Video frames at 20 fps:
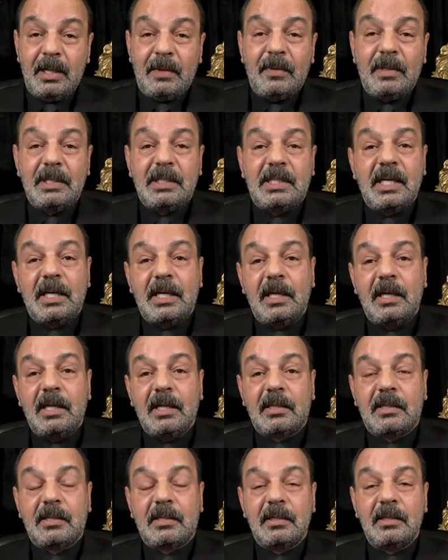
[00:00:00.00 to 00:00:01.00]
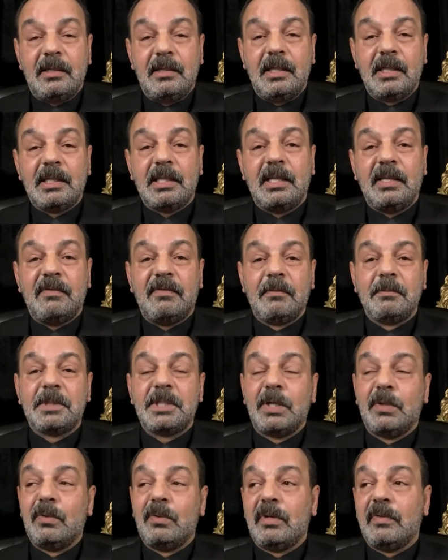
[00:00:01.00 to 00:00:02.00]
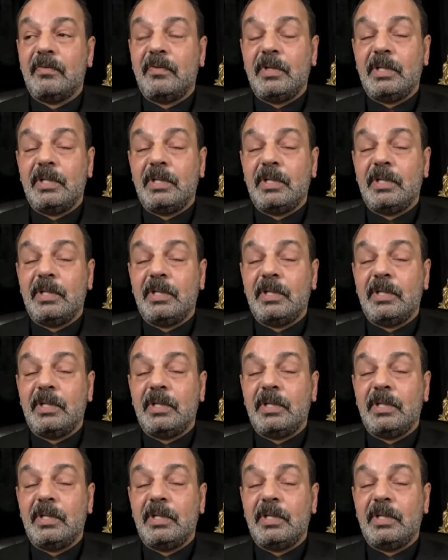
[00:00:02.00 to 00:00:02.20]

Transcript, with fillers: وانت قلت لطيف مصور